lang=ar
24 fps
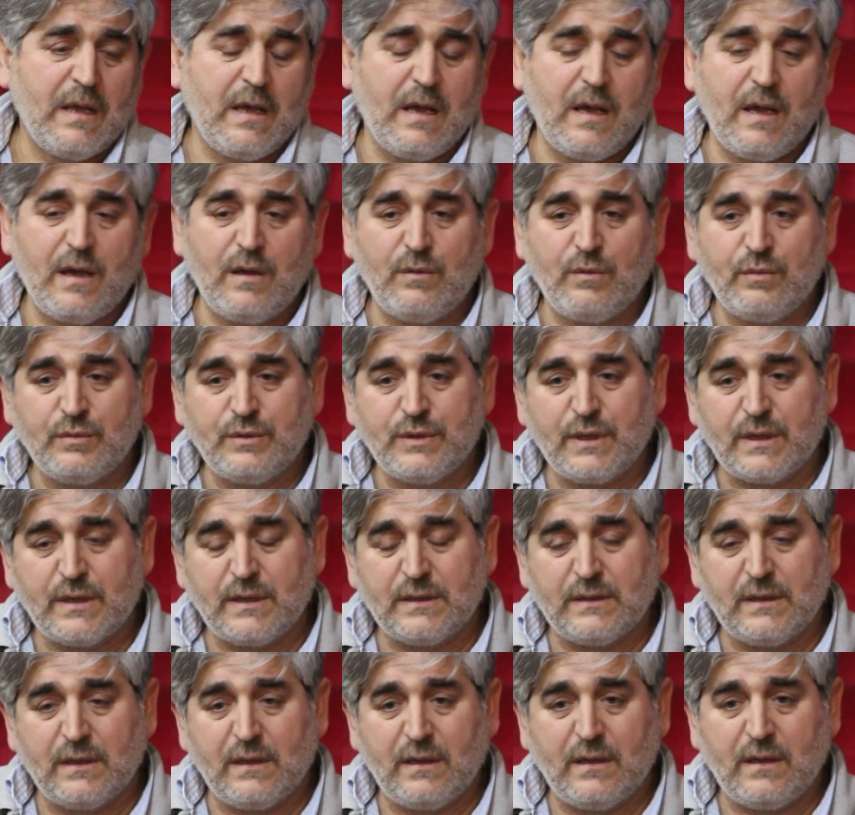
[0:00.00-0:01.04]
قالوا
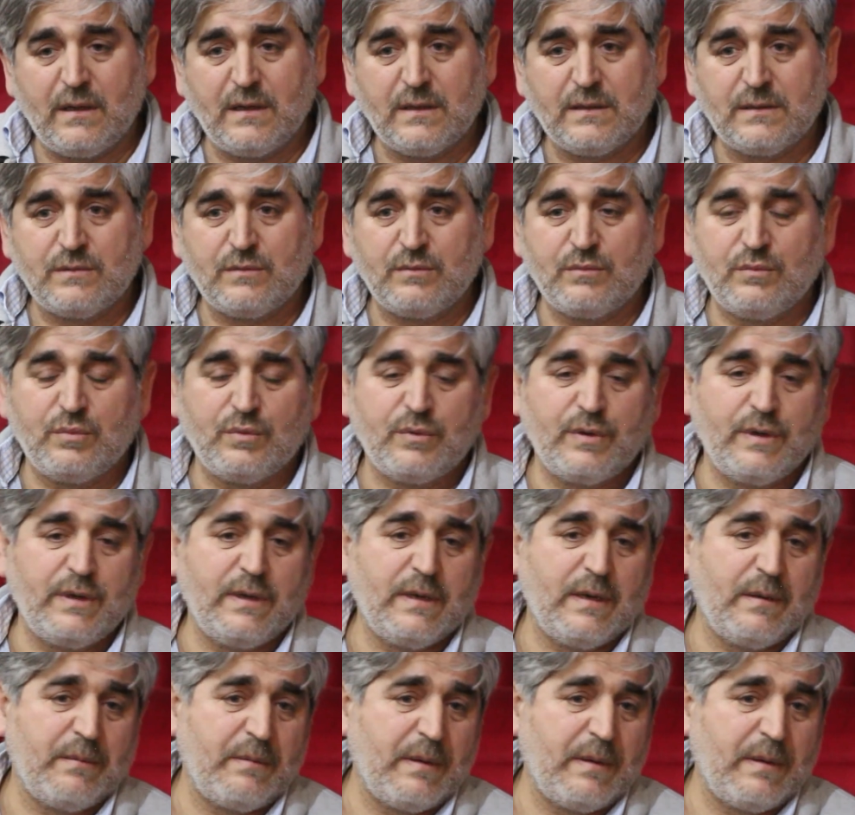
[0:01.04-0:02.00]
جرد الغاز وكنا